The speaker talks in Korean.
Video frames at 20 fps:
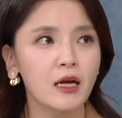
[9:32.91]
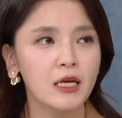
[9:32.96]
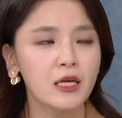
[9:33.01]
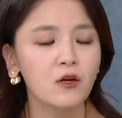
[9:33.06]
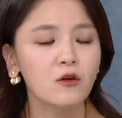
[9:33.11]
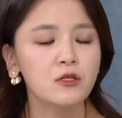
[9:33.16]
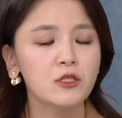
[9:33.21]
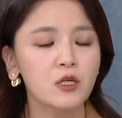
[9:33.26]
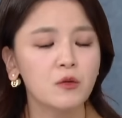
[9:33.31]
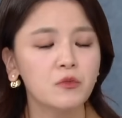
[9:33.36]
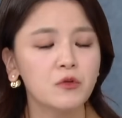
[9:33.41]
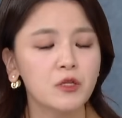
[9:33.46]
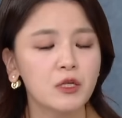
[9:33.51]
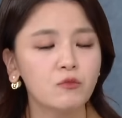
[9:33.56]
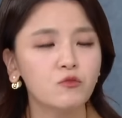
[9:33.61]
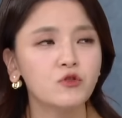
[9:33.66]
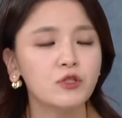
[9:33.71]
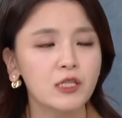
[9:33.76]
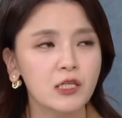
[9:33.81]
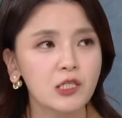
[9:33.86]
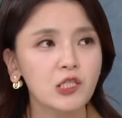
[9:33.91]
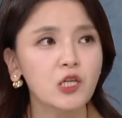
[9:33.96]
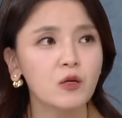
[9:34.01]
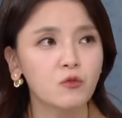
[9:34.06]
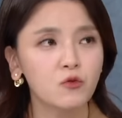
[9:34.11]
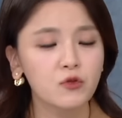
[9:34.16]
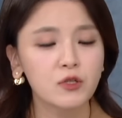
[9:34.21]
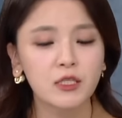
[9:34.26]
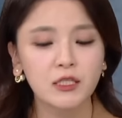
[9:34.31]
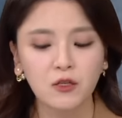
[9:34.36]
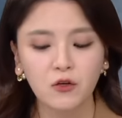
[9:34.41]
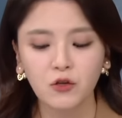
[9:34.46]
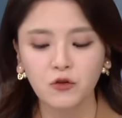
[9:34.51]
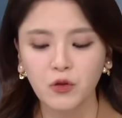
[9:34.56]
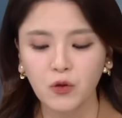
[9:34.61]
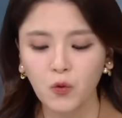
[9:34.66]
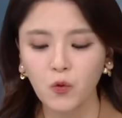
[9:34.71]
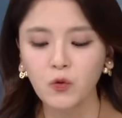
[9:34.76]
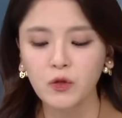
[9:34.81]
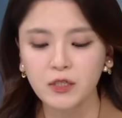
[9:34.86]
이런 점들이 문제점으로 지적이
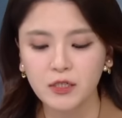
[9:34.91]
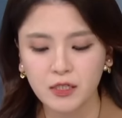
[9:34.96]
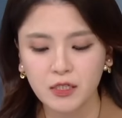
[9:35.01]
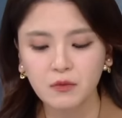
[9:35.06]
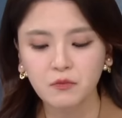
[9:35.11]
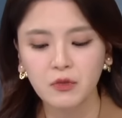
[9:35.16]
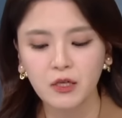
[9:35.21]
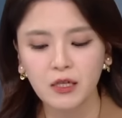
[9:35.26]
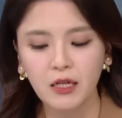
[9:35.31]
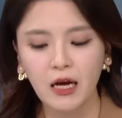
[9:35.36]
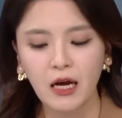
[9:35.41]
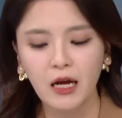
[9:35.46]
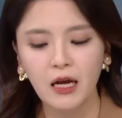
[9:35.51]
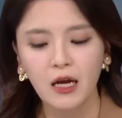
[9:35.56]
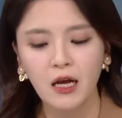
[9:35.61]
되고 있습니다.